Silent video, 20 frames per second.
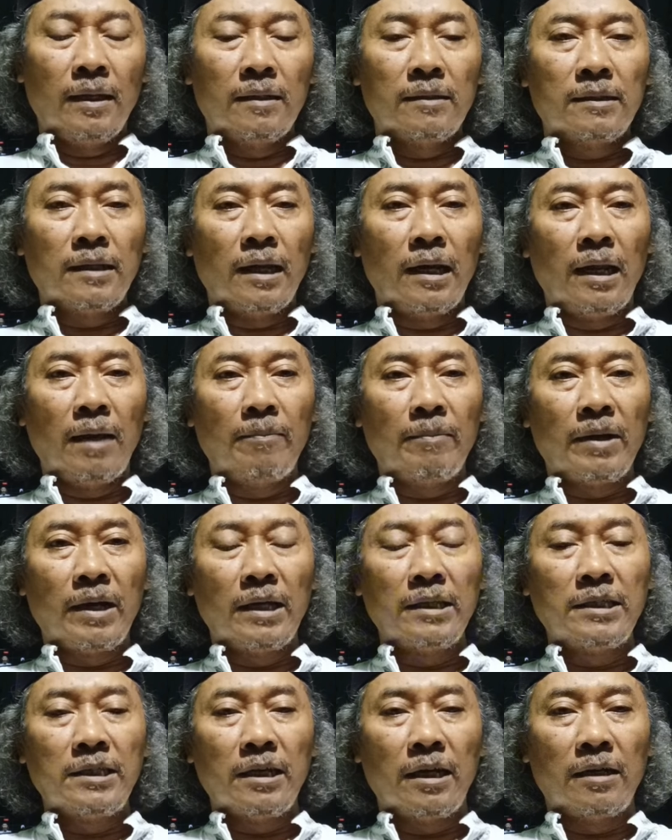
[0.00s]
dalam
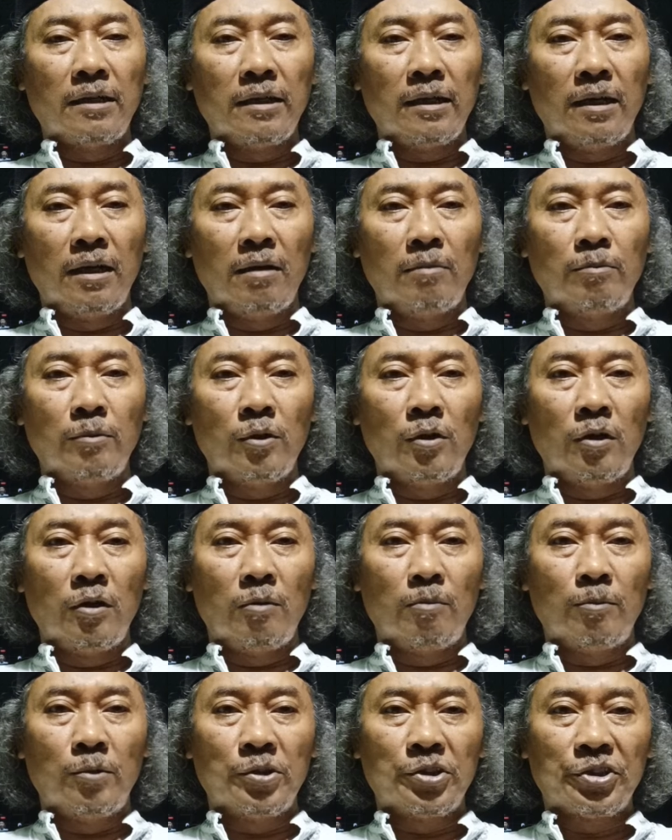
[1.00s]
kajian
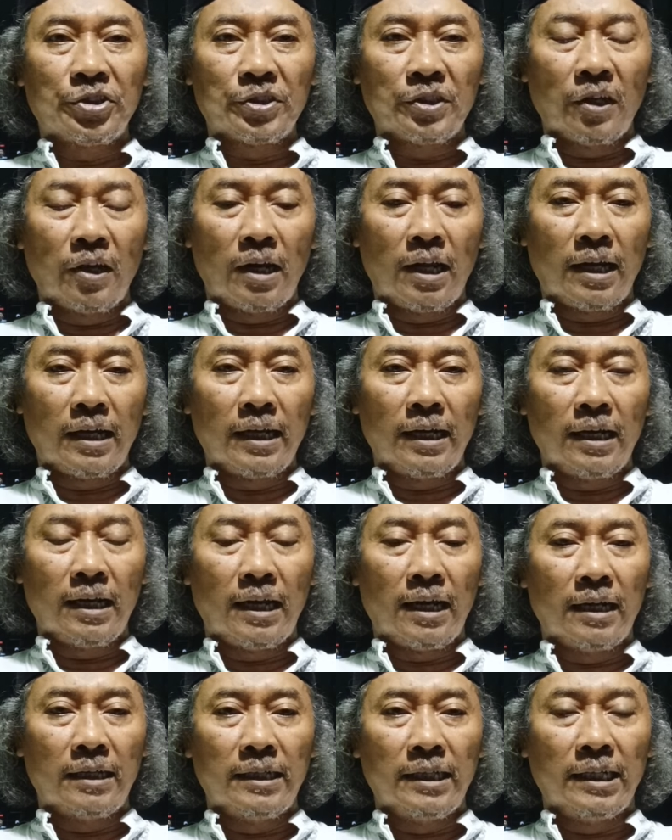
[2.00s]
ilmu mustalahil
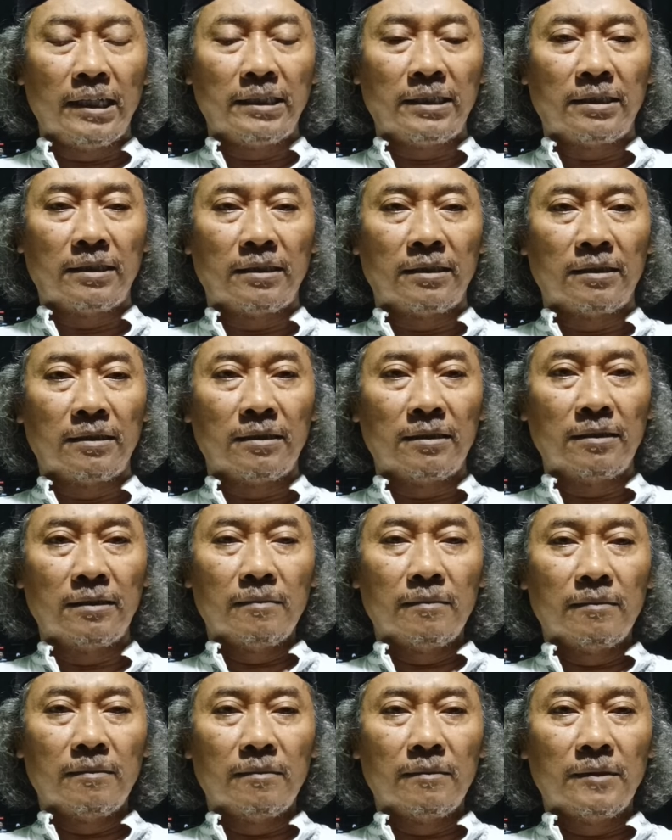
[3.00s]
hadis
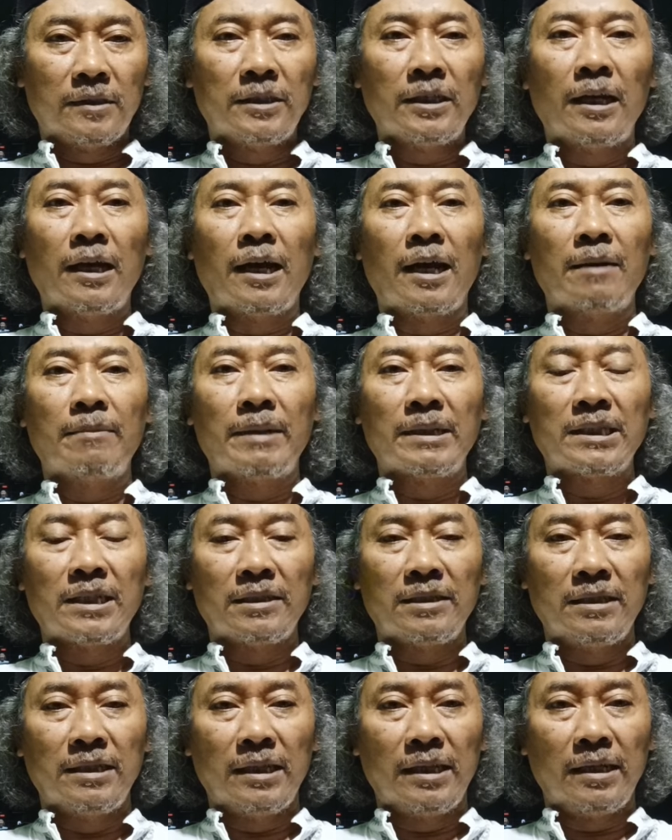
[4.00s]
silakan baca
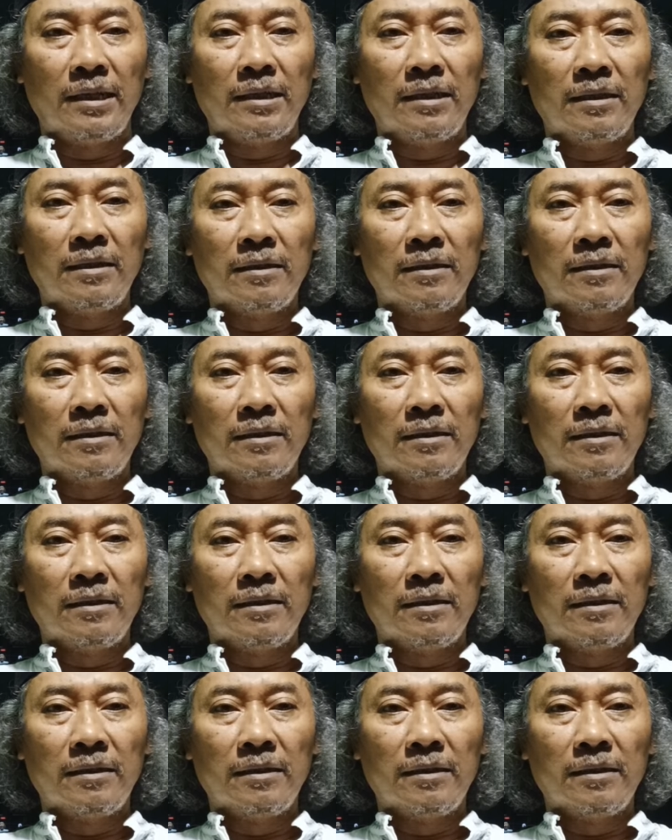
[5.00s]
sendiri